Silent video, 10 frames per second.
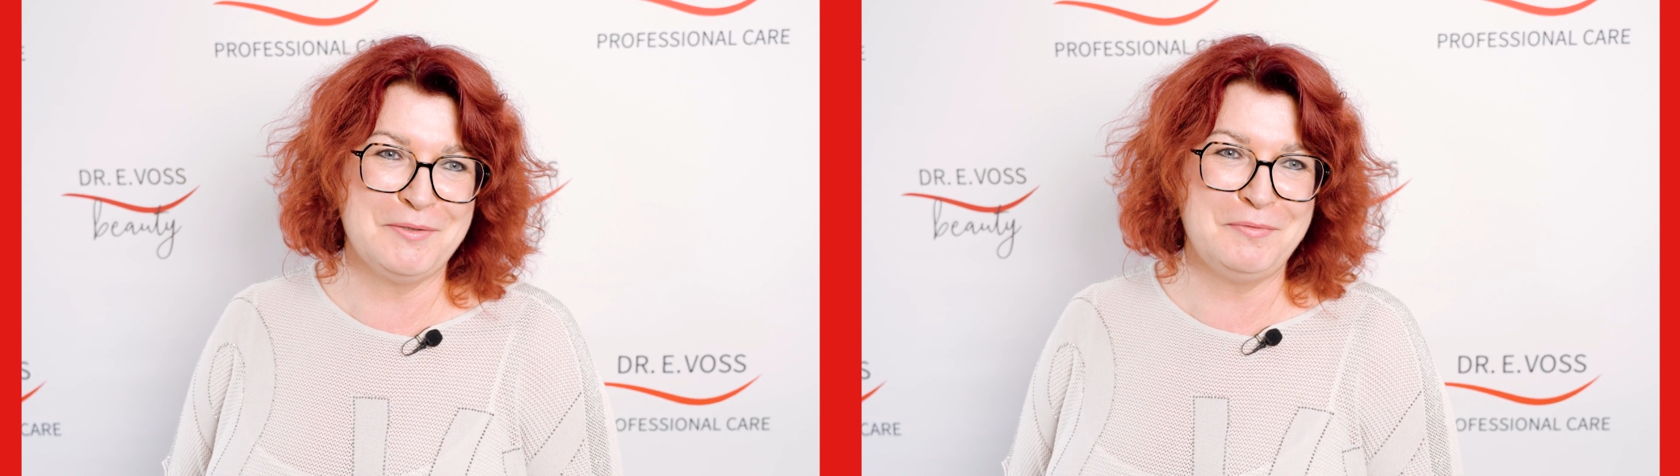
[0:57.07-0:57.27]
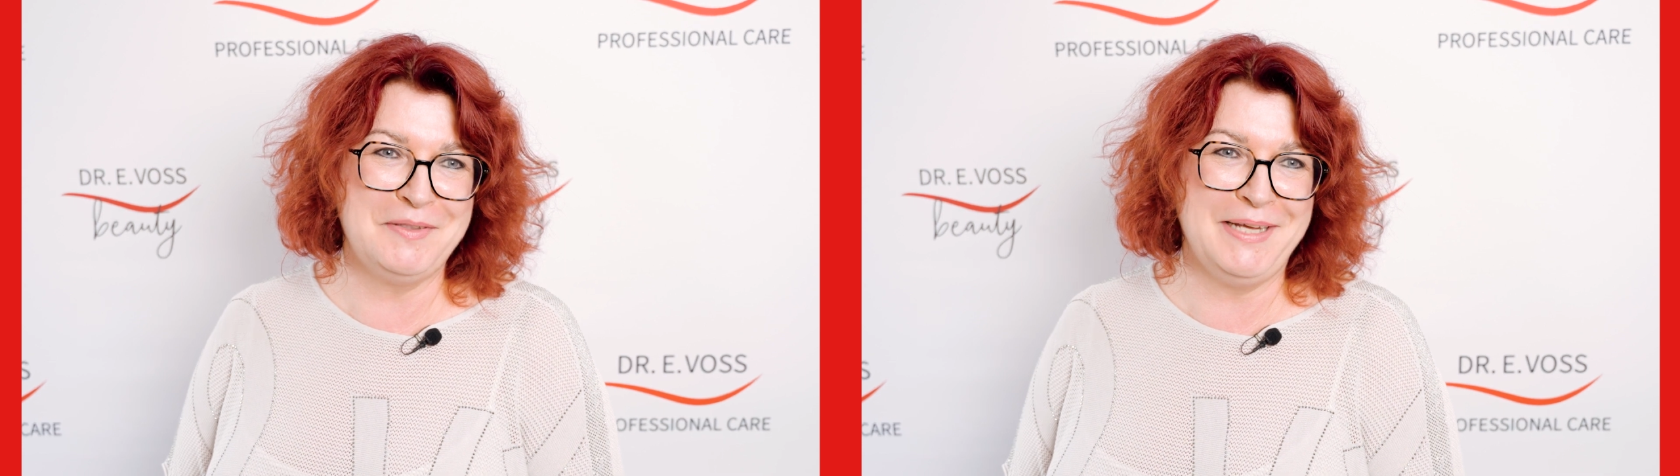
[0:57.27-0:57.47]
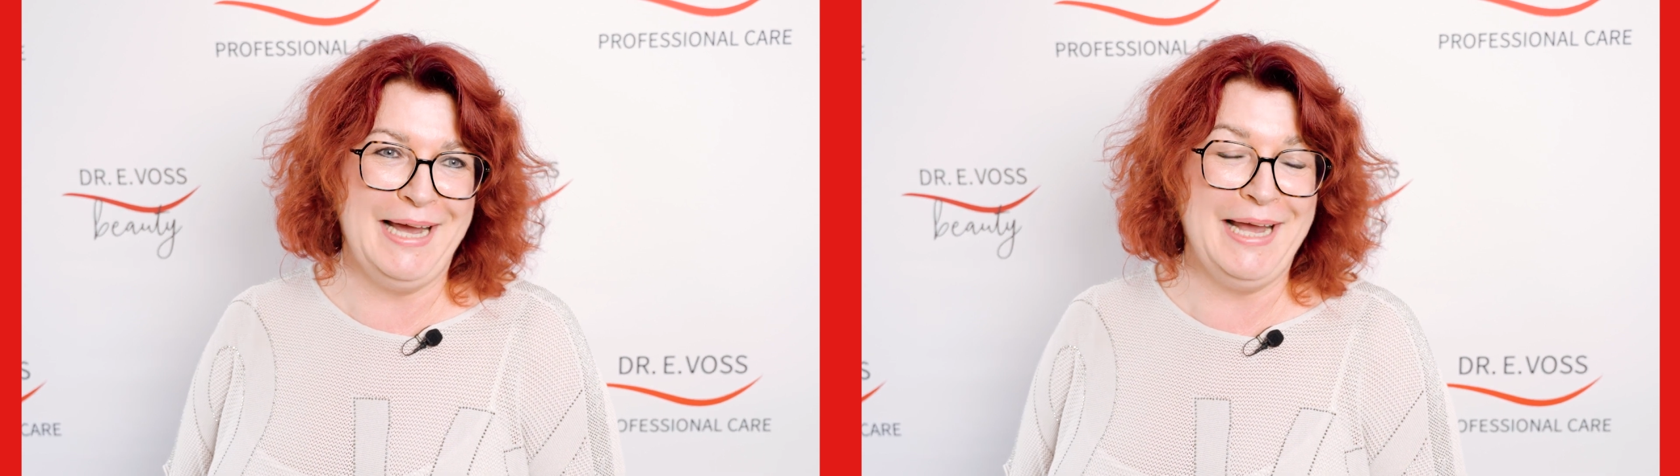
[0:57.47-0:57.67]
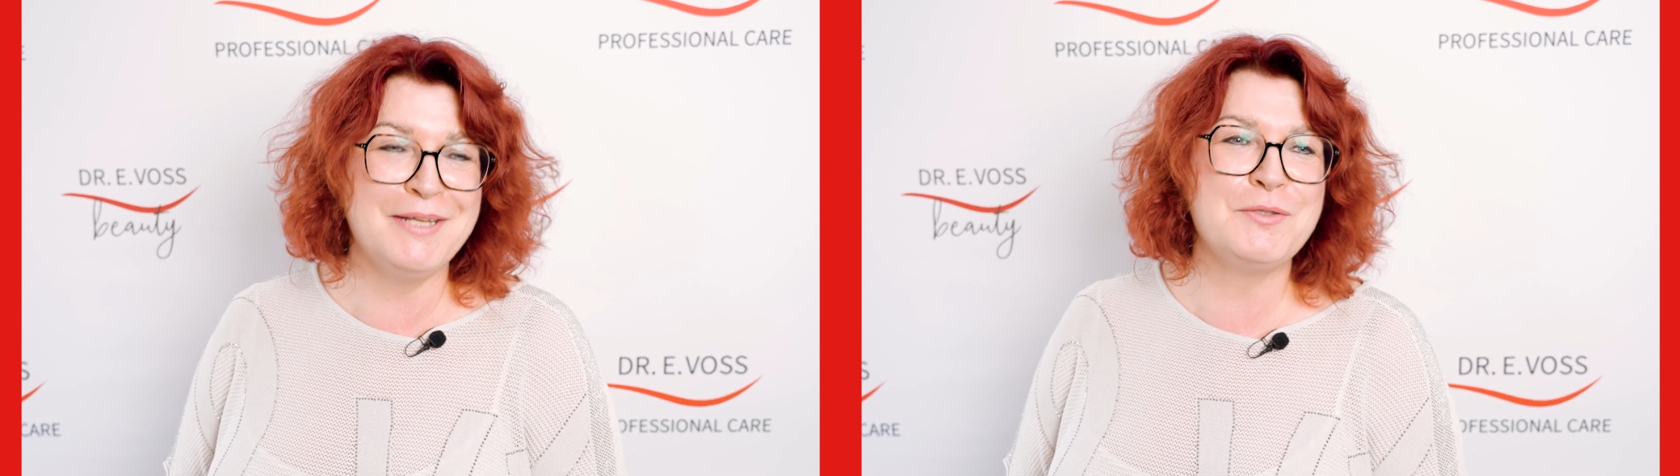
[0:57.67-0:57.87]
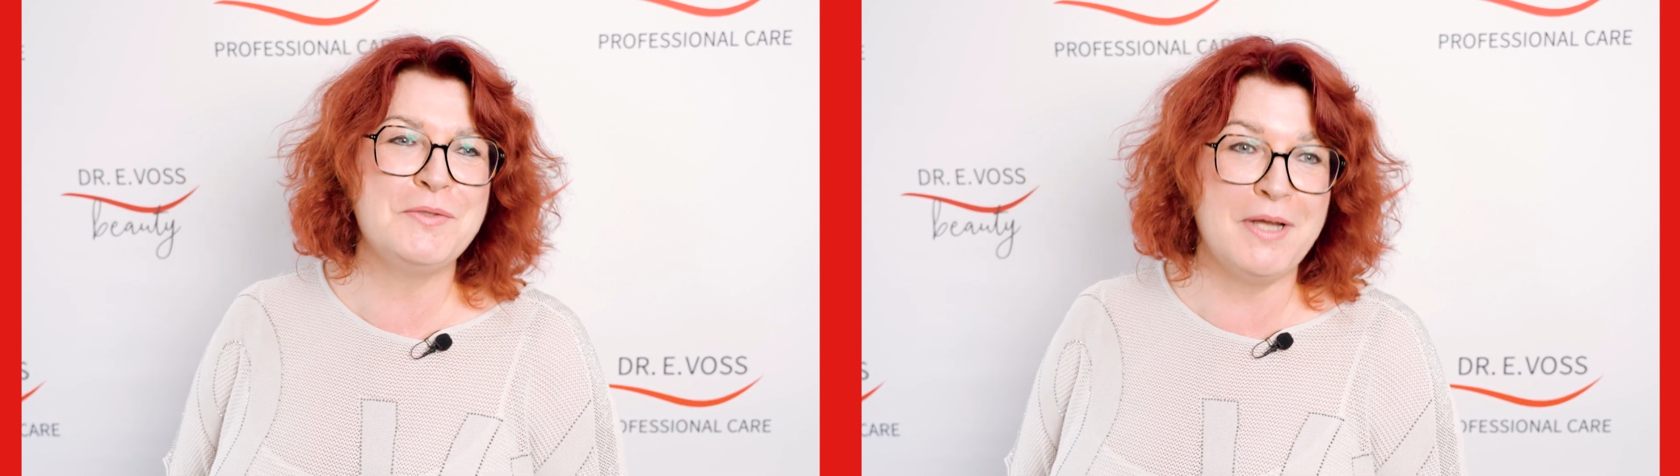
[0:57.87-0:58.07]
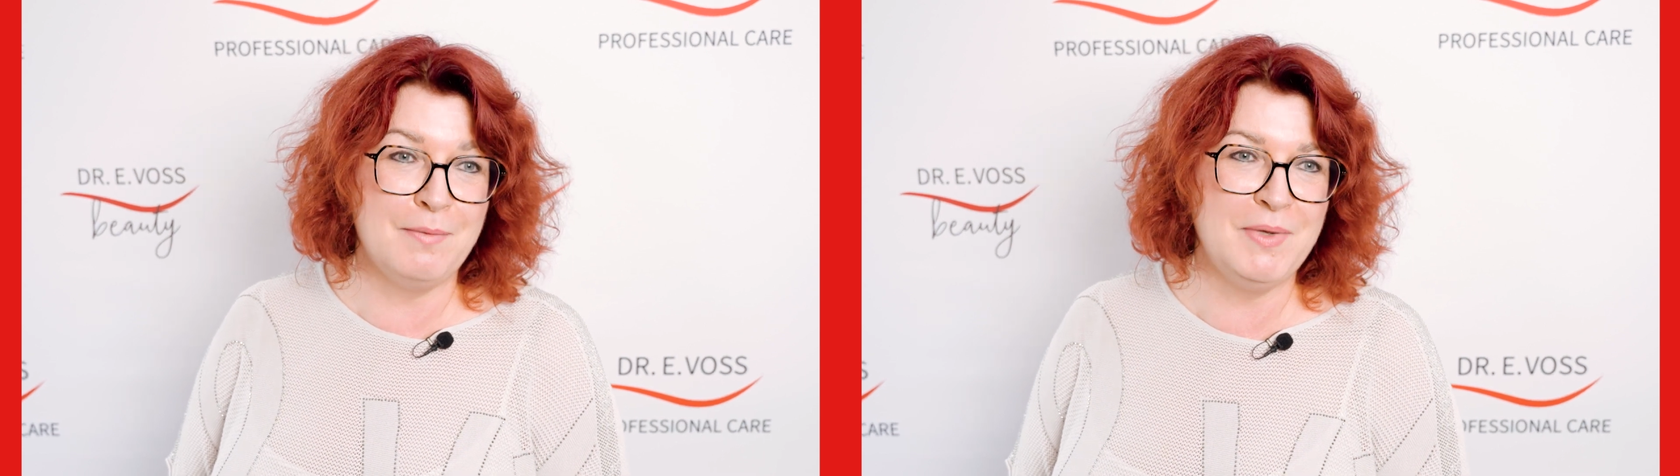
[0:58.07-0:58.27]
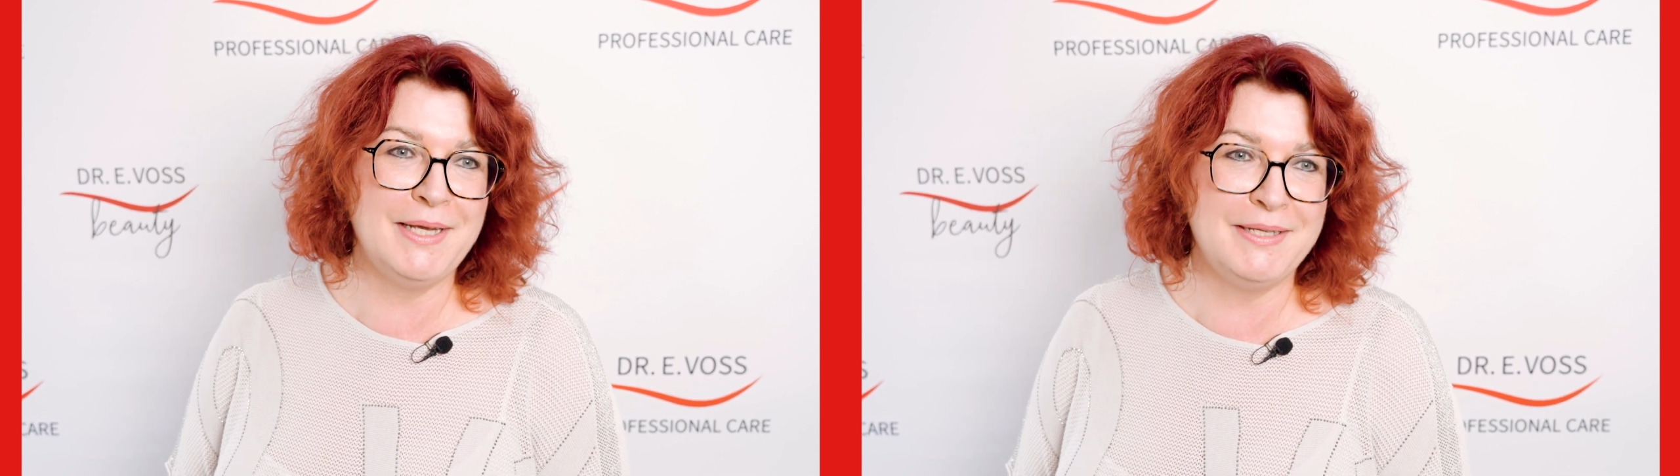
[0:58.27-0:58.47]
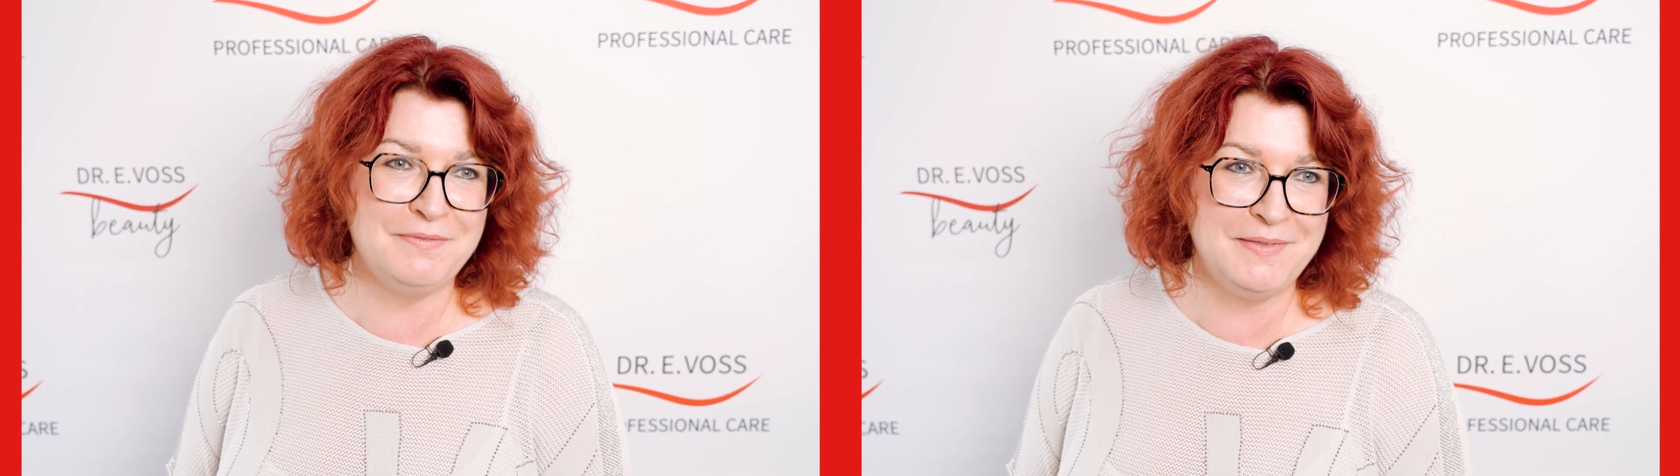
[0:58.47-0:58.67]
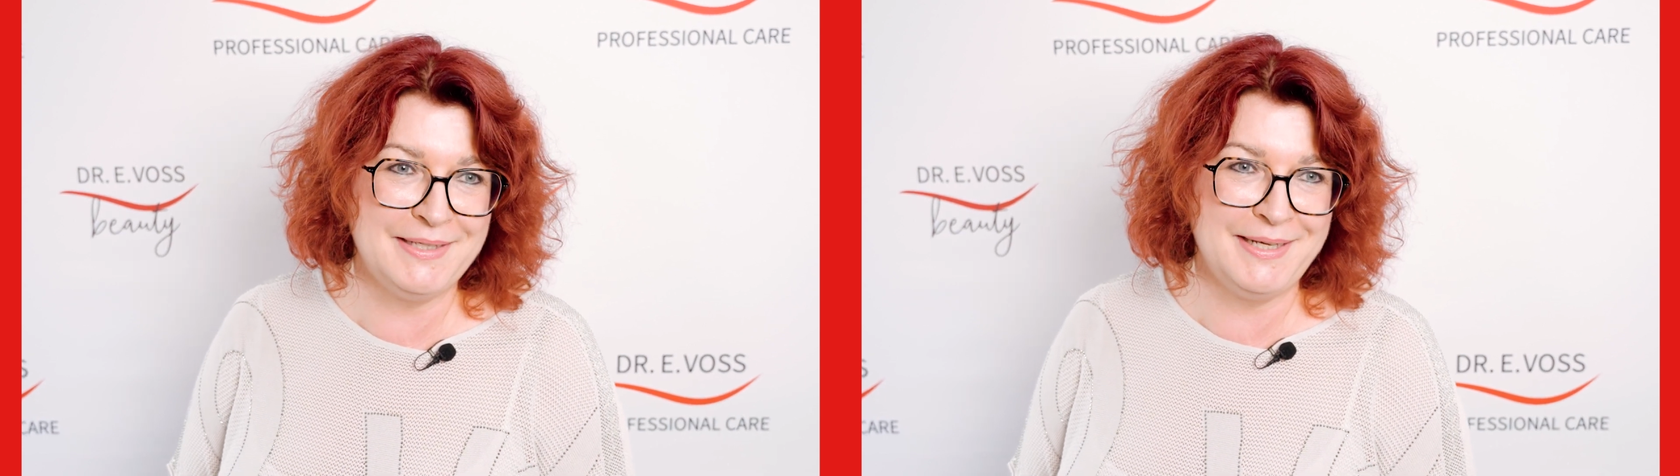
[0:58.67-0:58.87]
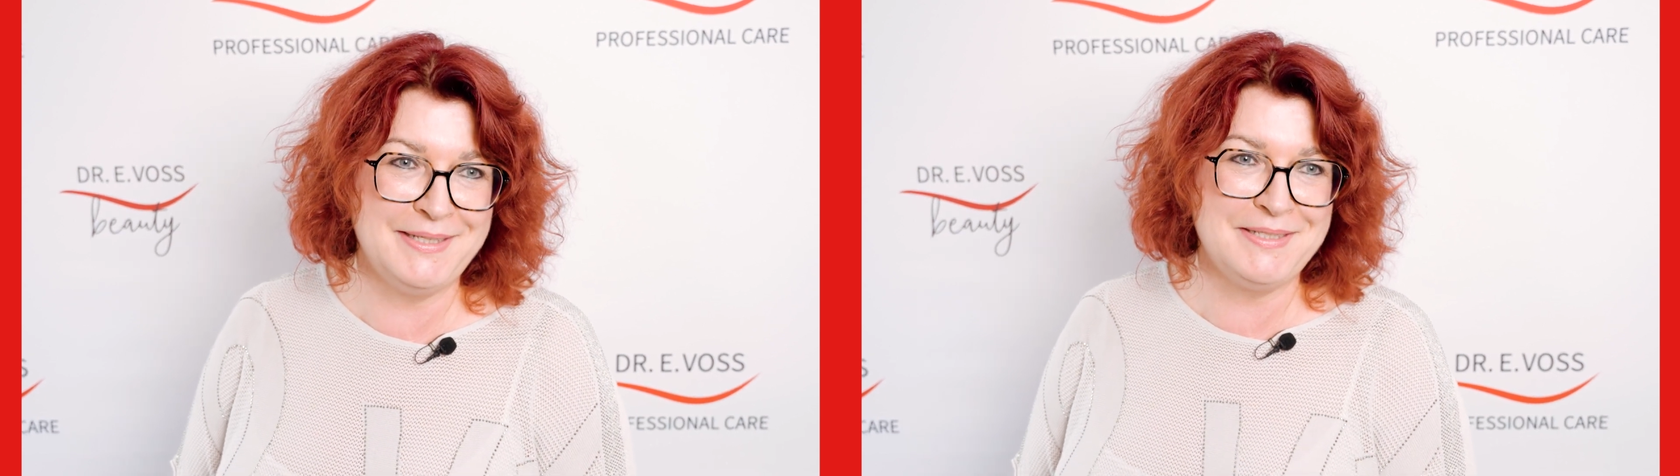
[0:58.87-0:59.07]
so viel Eigendynamik
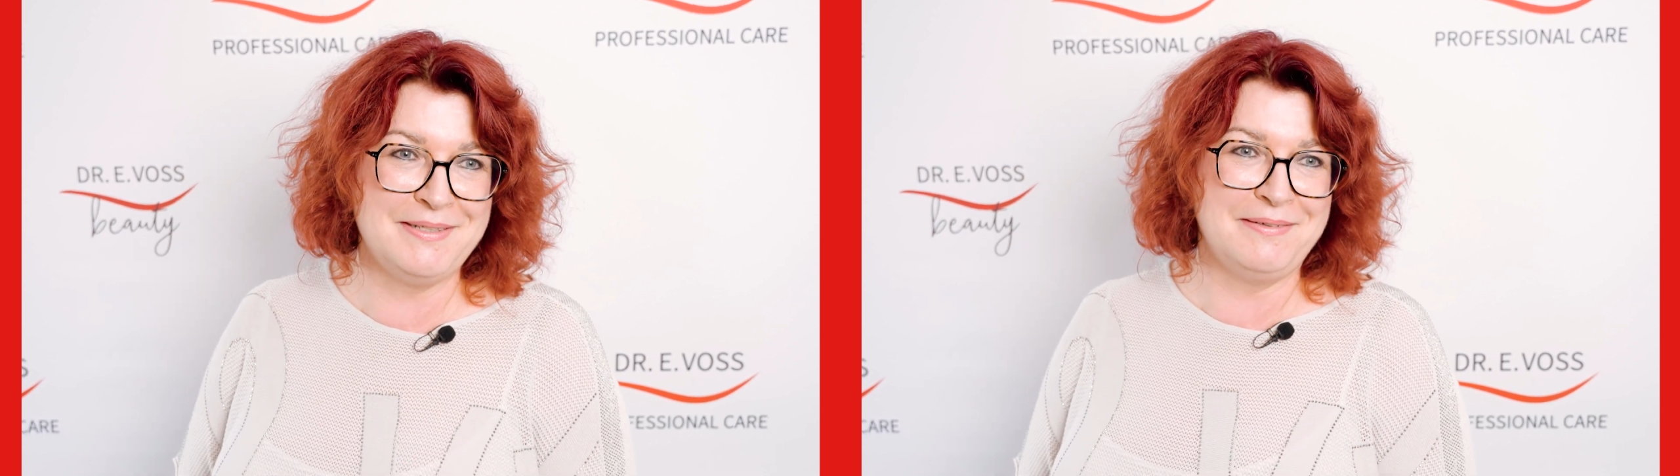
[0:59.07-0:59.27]
entwickelt.